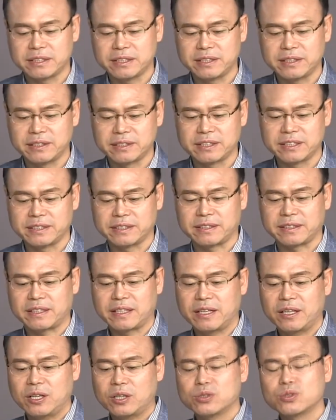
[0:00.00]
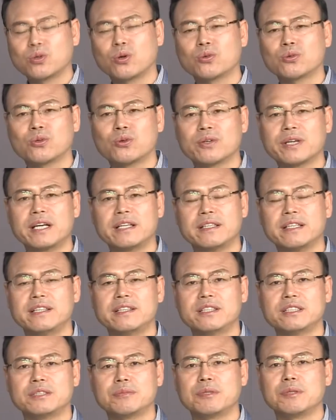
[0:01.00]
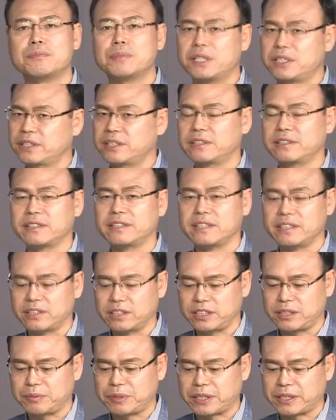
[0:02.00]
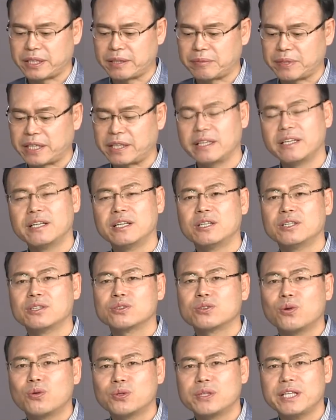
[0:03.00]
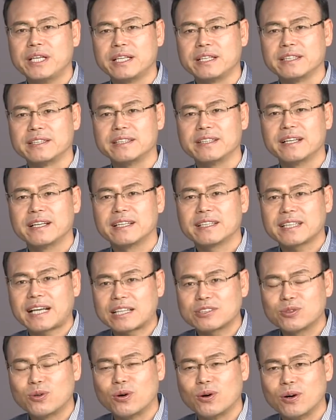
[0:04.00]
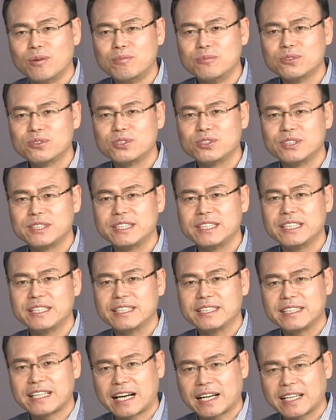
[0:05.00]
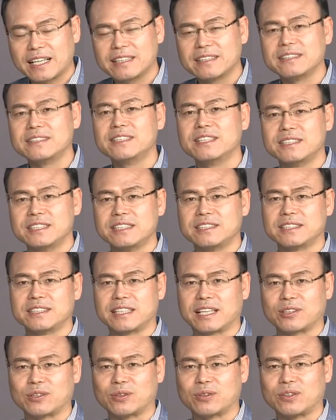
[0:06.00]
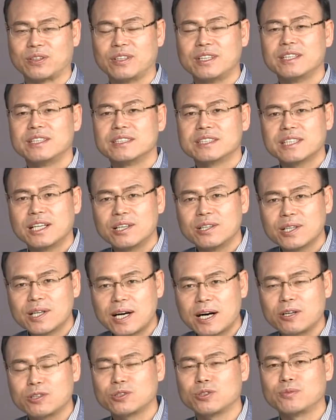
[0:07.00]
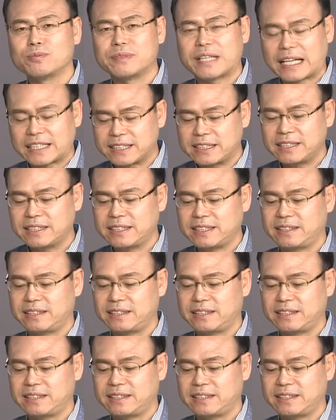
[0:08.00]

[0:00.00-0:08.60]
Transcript: 리더는 소통의 리더십을 펼치는 리더십이기 때문에 초기에는 다소 업무 추진이 약간 늦어질지라도 성과가 조금 낮,